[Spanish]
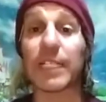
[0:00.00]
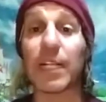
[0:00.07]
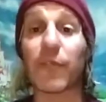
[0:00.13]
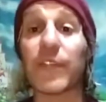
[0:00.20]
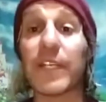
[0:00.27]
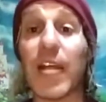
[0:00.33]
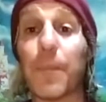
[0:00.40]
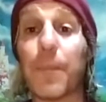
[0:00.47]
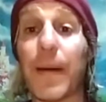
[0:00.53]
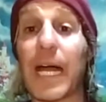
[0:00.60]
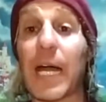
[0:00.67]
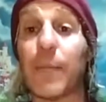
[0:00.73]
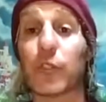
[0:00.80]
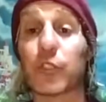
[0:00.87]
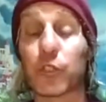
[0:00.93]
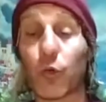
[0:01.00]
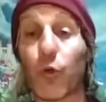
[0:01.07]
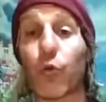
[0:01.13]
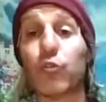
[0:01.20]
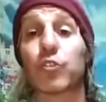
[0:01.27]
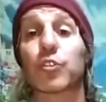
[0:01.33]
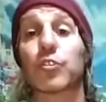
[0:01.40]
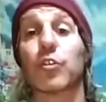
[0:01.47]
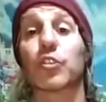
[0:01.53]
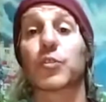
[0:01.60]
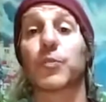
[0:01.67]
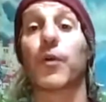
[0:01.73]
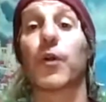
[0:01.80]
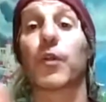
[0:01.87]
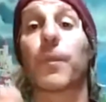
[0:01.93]
y al final pagamos justos
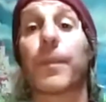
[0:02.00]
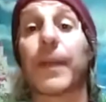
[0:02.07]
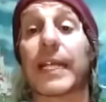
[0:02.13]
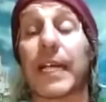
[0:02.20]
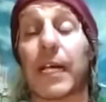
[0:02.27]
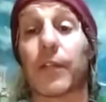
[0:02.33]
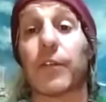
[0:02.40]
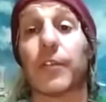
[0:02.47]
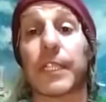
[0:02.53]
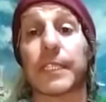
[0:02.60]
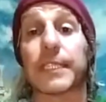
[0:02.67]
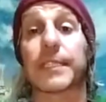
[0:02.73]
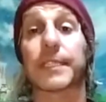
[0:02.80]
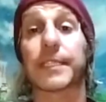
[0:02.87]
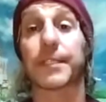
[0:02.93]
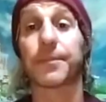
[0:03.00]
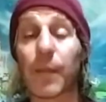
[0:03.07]
por pecadores.